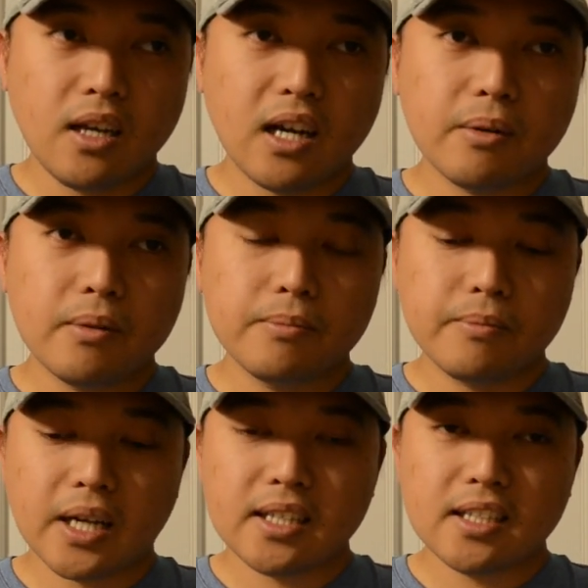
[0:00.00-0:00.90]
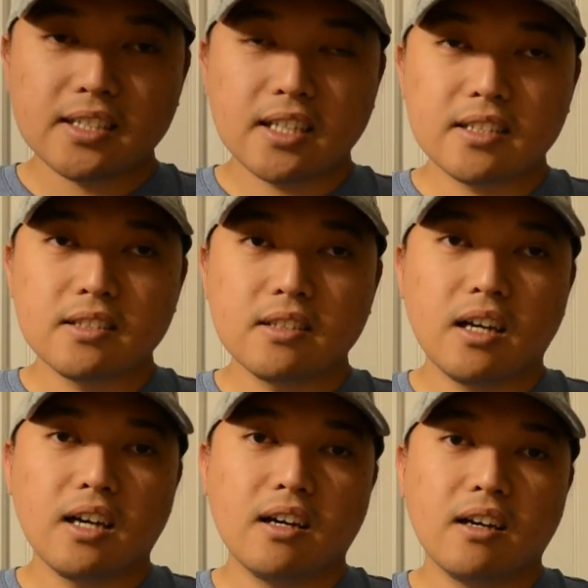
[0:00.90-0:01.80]
ang maganda dyan,
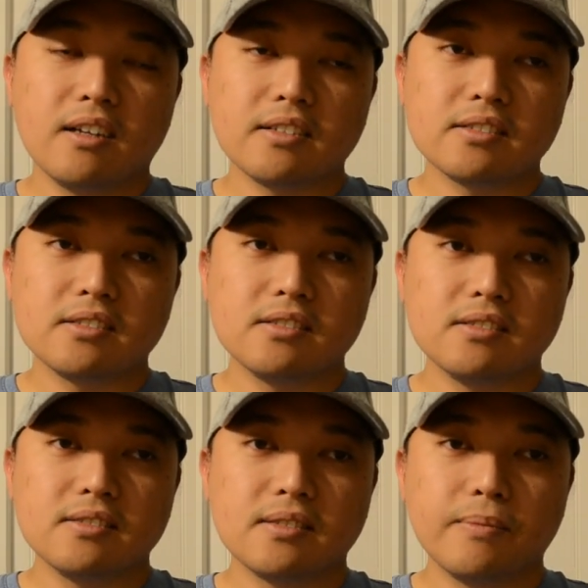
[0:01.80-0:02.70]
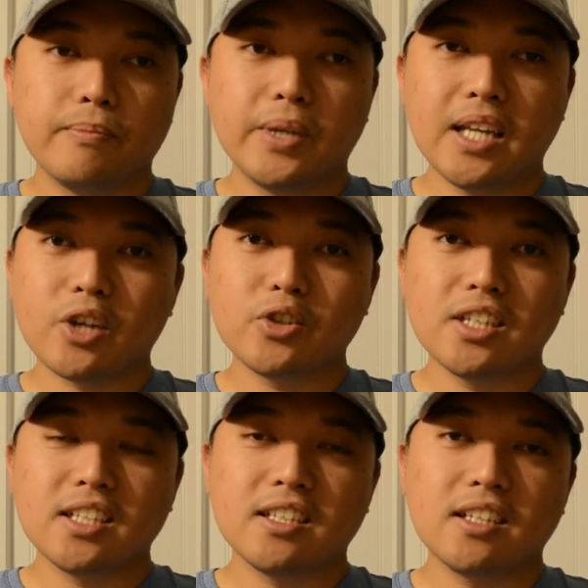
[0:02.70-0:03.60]
uh, ah, pinago
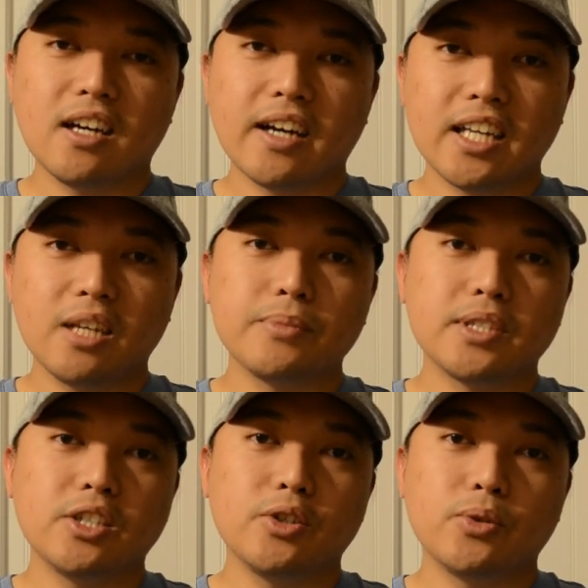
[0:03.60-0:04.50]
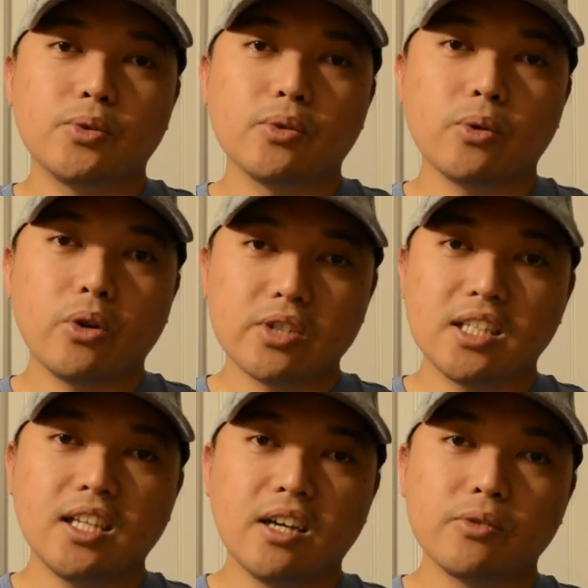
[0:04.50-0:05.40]
na din ng NMC yung konti
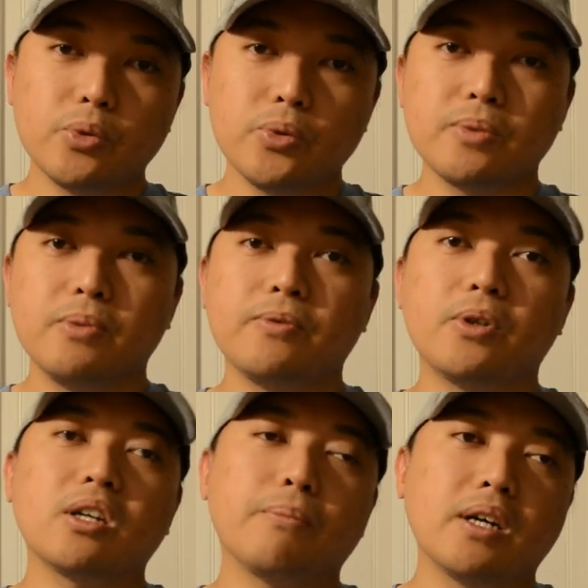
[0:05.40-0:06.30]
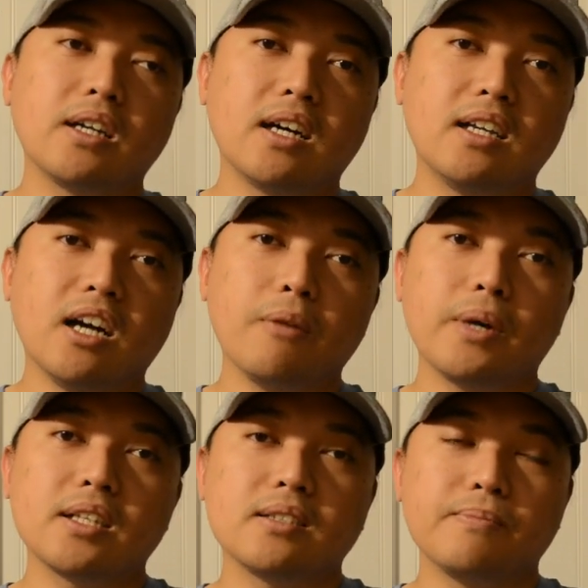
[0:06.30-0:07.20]
nilang rules before kapag ka
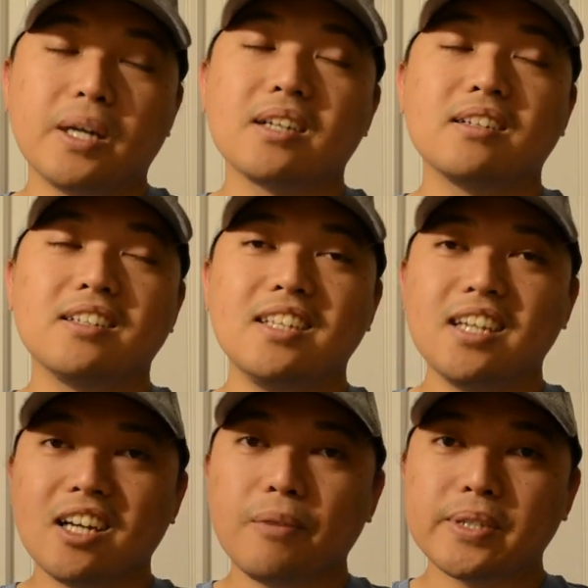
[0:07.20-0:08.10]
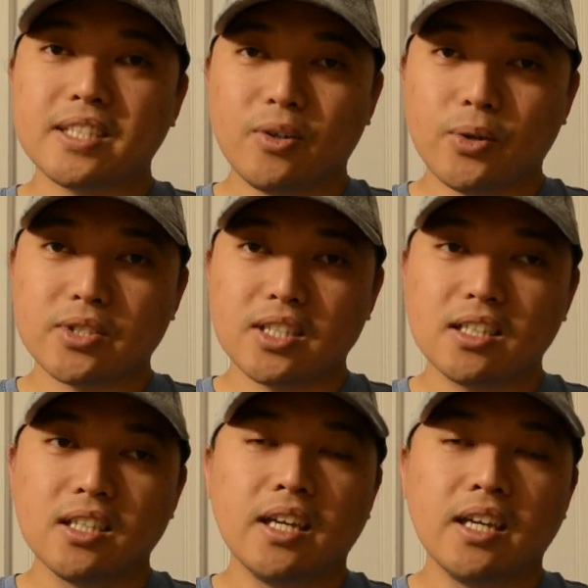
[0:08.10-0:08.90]
nakapag, pag hindi ka nakapasa ng OSCE,